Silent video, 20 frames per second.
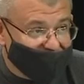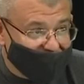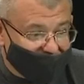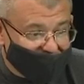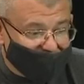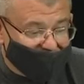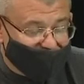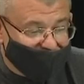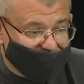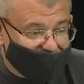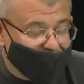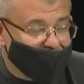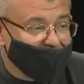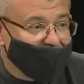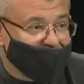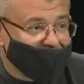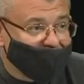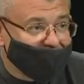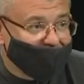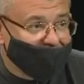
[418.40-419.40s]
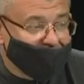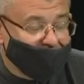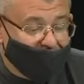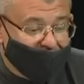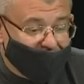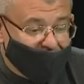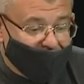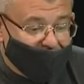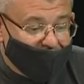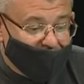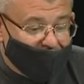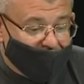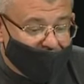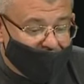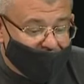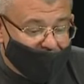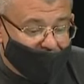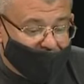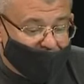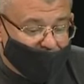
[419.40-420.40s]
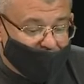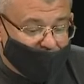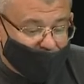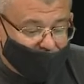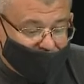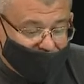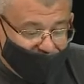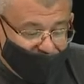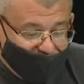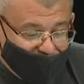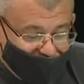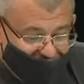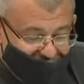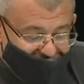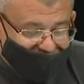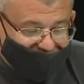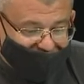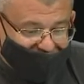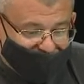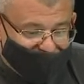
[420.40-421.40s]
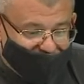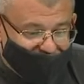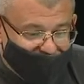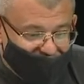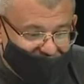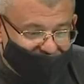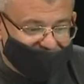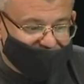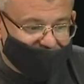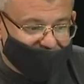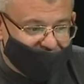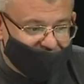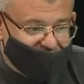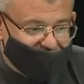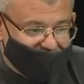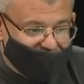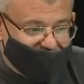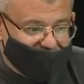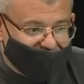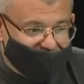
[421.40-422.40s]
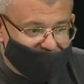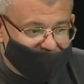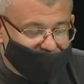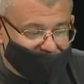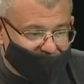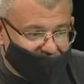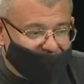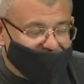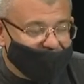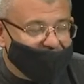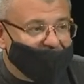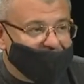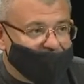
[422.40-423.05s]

нашего города – то есть, в принципе, при желании человека